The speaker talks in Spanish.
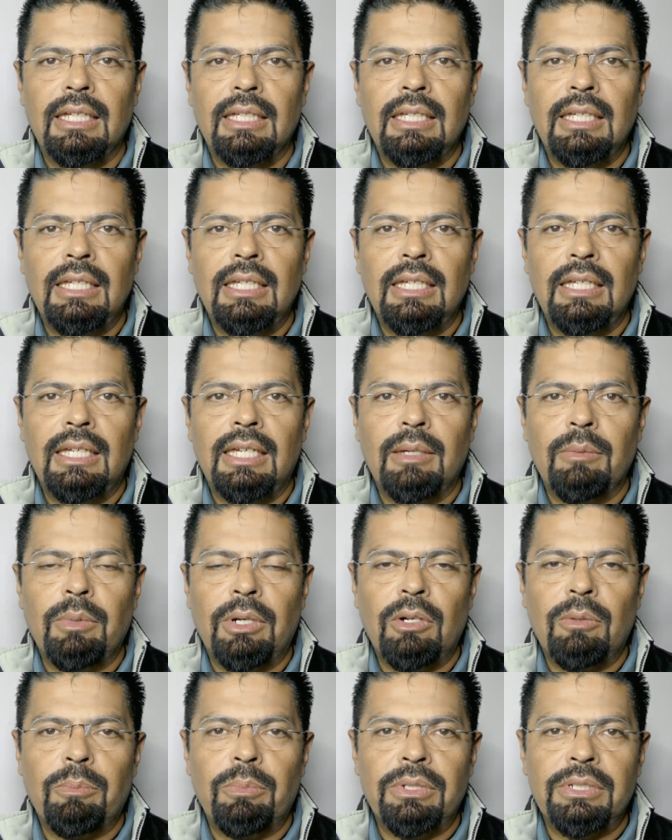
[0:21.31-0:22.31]
y que
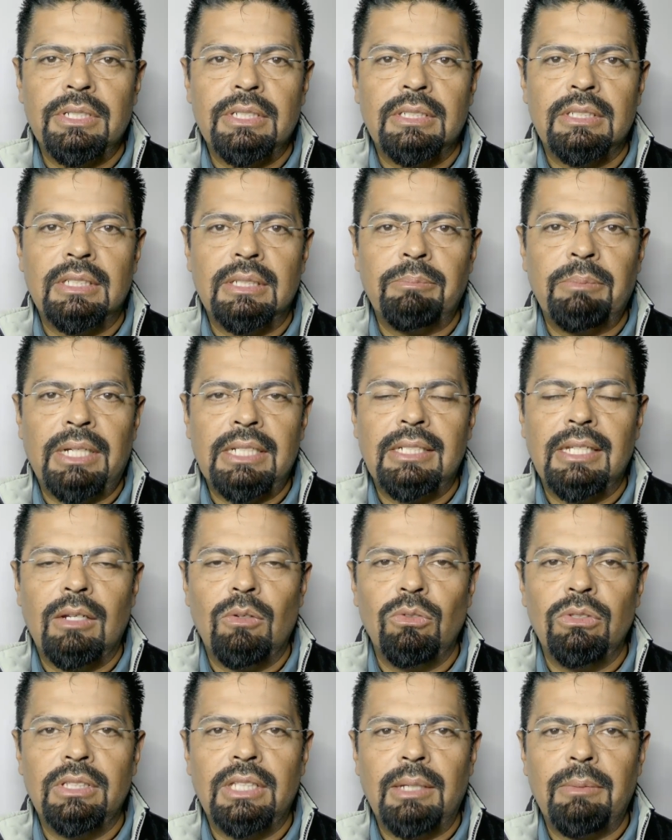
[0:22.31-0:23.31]
bueno pues va a
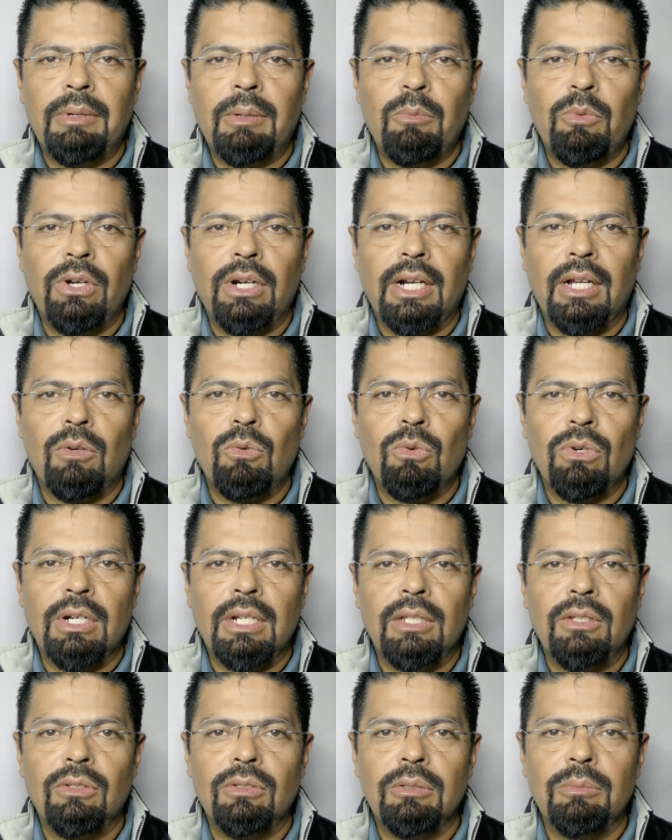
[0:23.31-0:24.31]
ser un tema muy
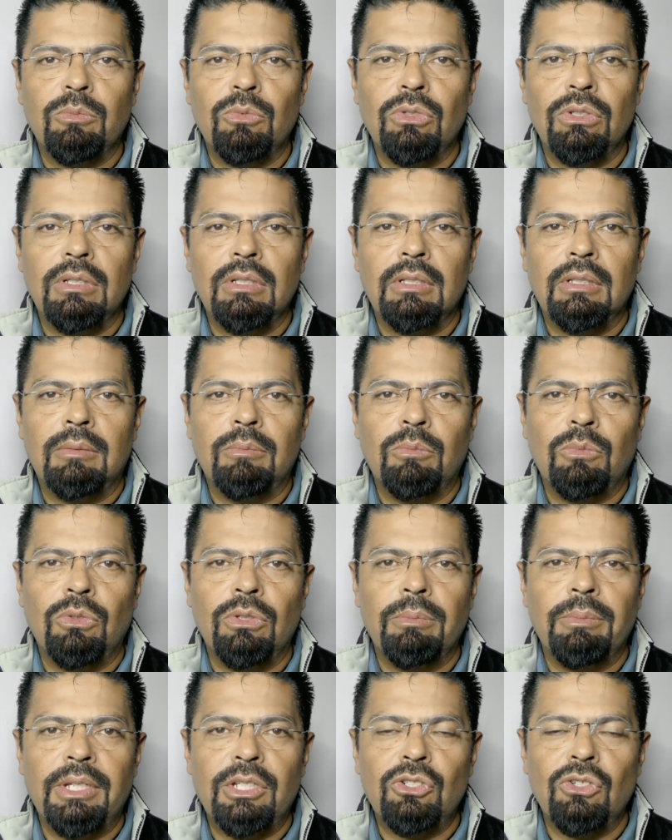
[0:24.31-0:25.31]
recurrido y muy
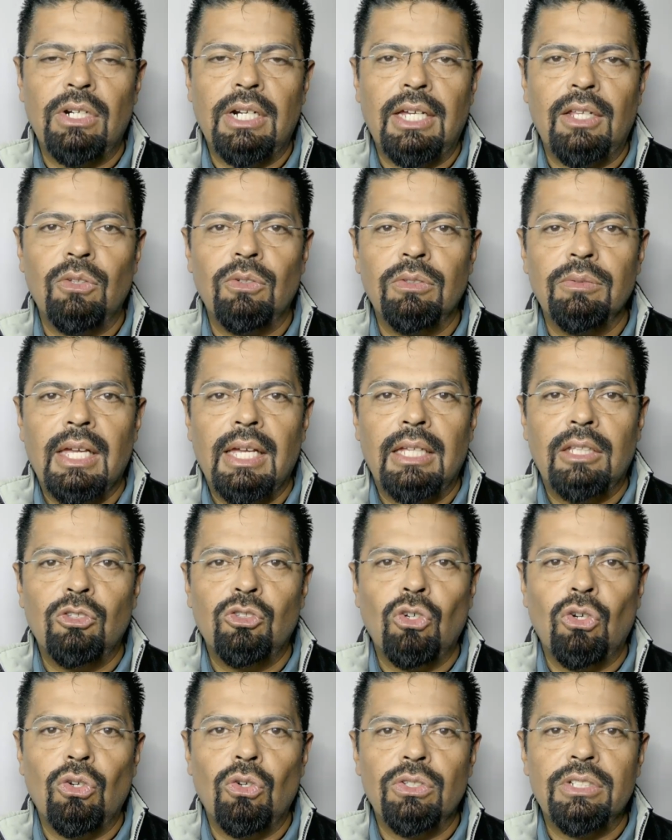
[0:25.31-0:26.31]
muy mencionado en
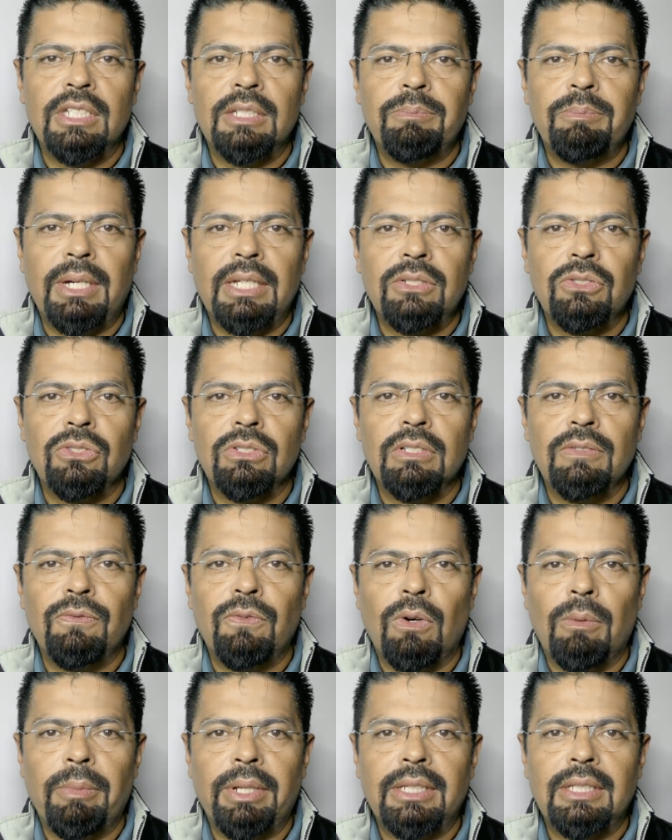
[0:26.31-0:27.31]
todos los espacios
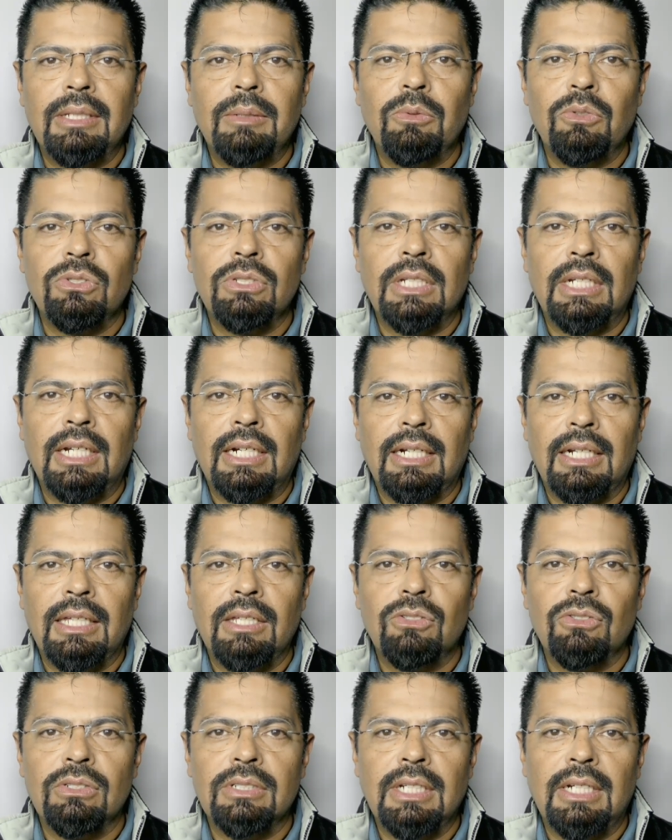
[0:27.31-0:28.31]
informativos y en las
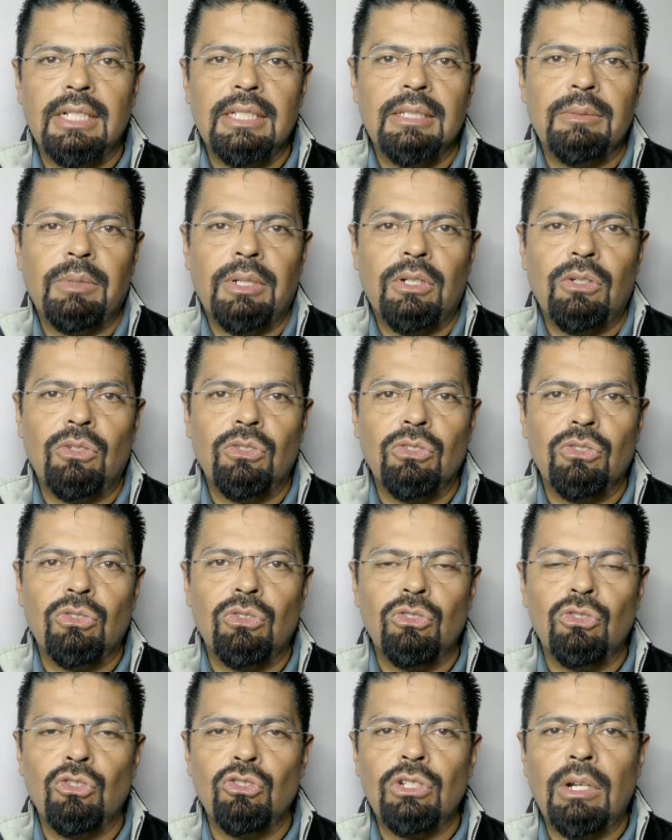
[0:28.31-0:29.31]
redes sociales y bueno
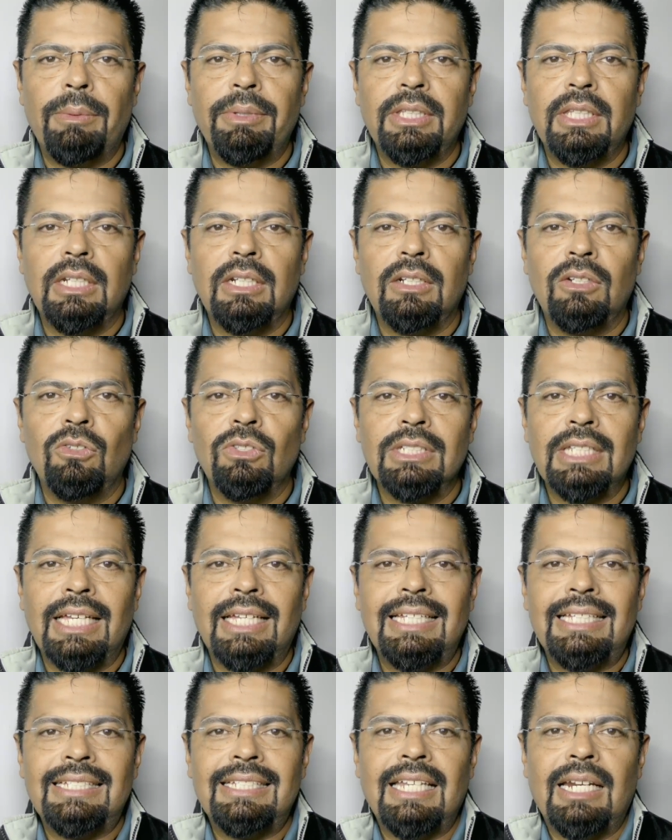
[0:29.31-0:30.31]
nosotros no solamente no es
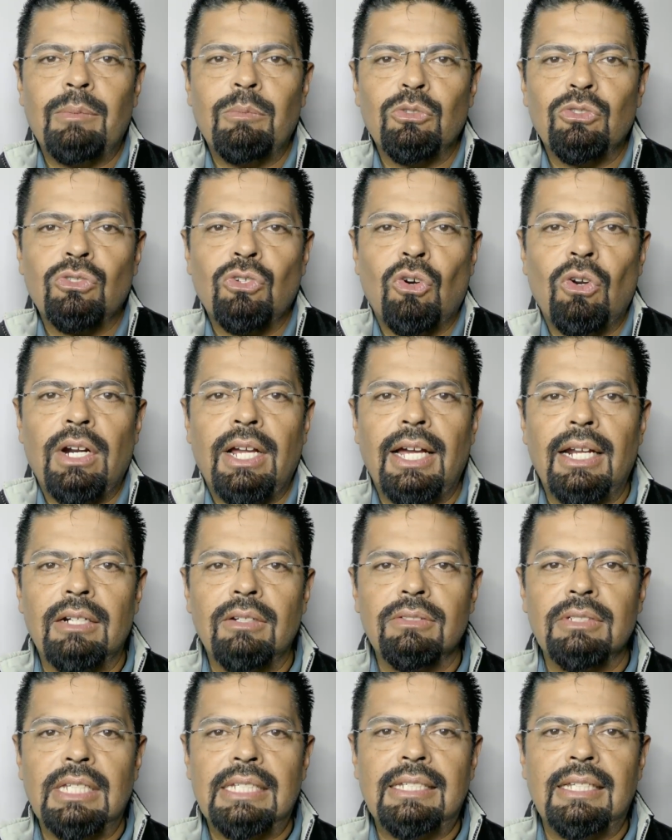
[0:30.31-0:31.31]
que quisiéramos
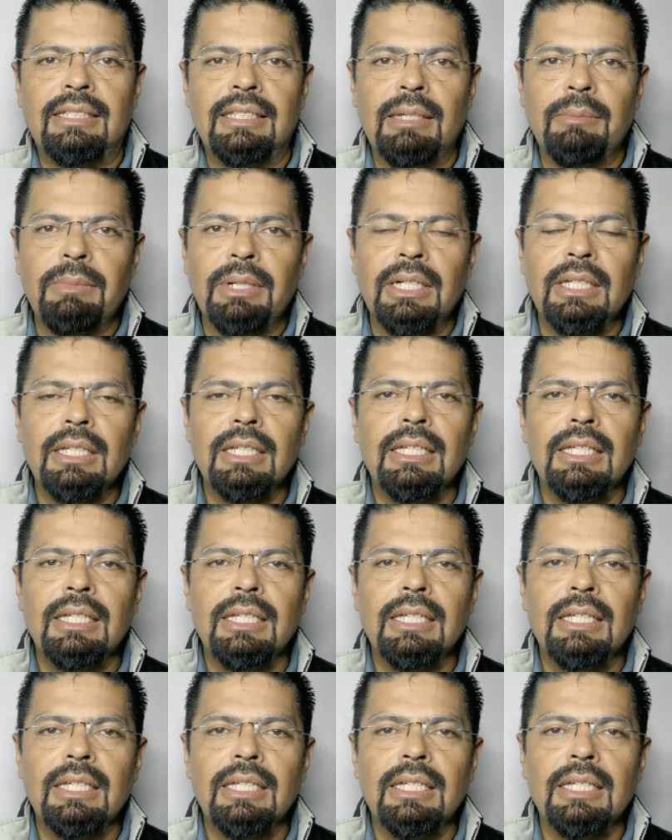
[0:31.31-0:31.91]
colgarnos de ese tema